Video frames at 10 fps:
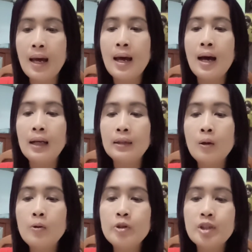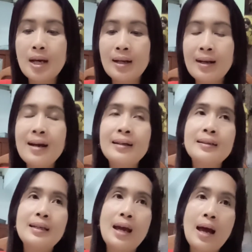atau jarang
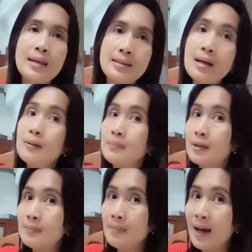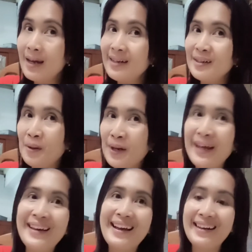diajak bermain
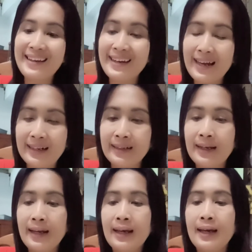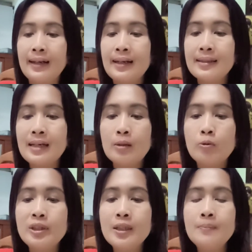oleh kalian. Nah, saat
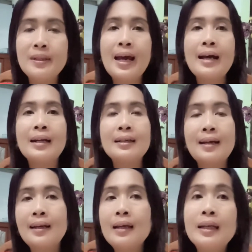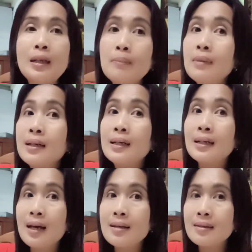kucing peliharaan kalian ini
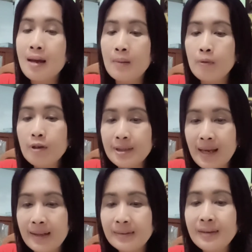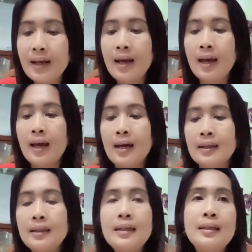merasa bosan,
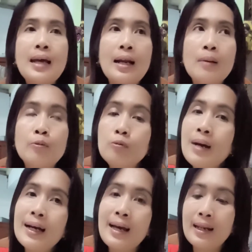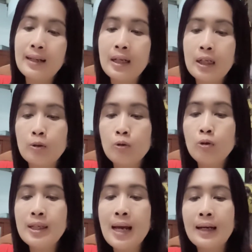di dalam rumah kalian
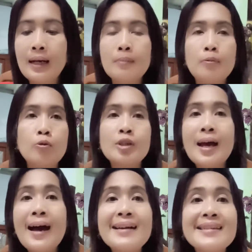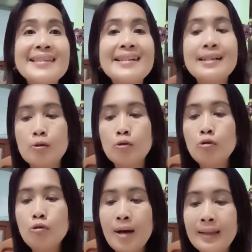itu dia akan berusaha
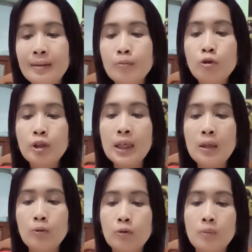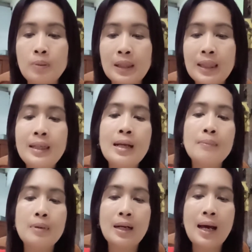sekuat mungkin untuk pergi
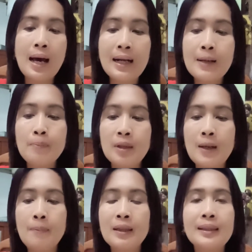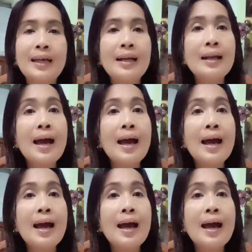dan berharap mendapatkan